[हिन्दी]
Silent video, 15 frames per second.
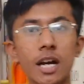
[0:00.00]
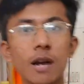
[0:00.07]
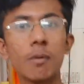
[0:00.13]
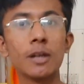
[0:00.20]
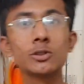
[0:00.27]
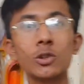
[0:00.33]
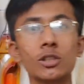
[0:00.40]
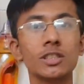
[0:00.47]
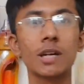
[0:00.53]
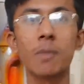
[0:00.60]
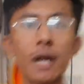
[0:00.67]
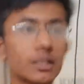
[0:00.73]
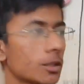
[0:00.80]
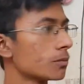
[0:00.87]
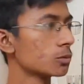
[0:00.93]
पड़ेगा भाई जोगिंदर
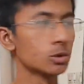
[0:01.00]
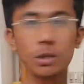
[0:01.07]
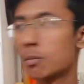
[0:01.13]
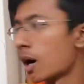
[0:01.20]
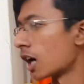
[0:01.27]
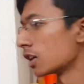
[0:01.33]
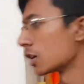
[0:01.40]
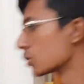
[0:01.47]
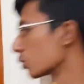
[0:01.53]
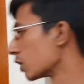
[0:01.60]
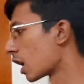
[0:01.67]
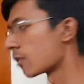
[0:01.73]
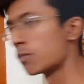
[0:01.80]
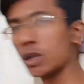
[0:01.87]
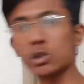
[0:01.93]
भाई तुम मुझे मारना दो
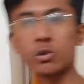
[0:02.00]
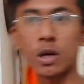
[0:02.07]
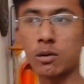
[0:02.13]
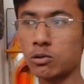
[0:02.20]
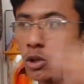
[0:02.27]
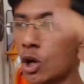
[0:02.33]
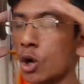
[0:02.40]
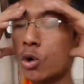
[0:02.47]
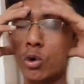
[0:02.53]
यार मैंने तुम्हारे